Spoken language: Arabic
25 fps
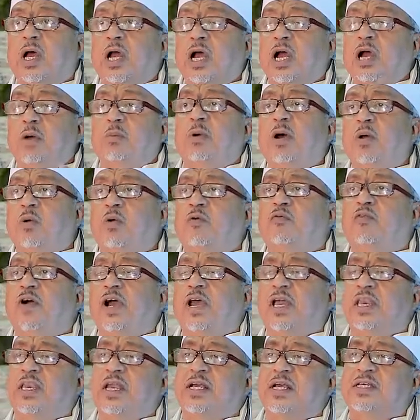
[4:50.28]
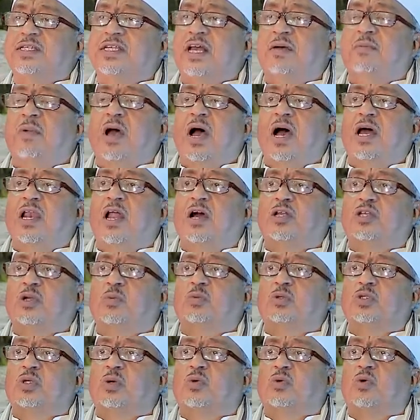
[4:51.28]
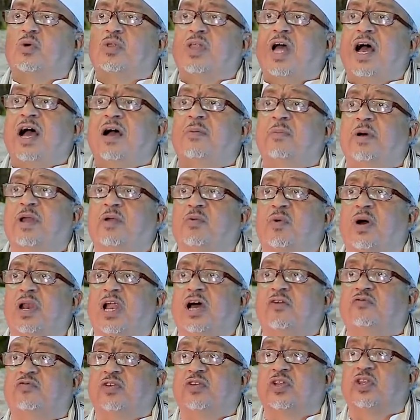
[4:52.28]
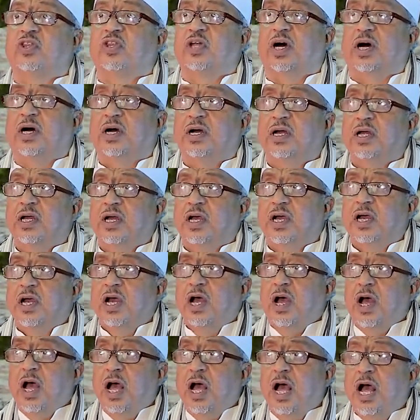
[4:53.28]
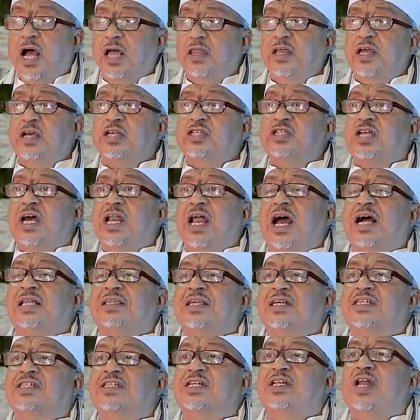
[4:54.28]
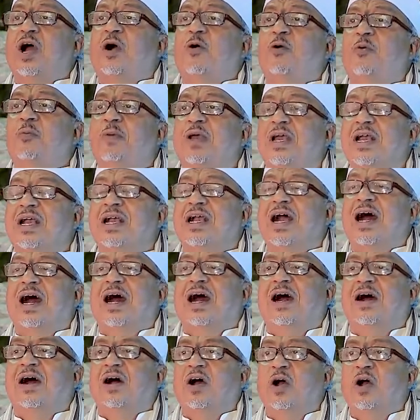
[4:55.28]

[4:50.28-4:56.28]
اعملوا فإن السماء لا تمطر ذهبا ولا فضة هذه الصلاة تصنع منك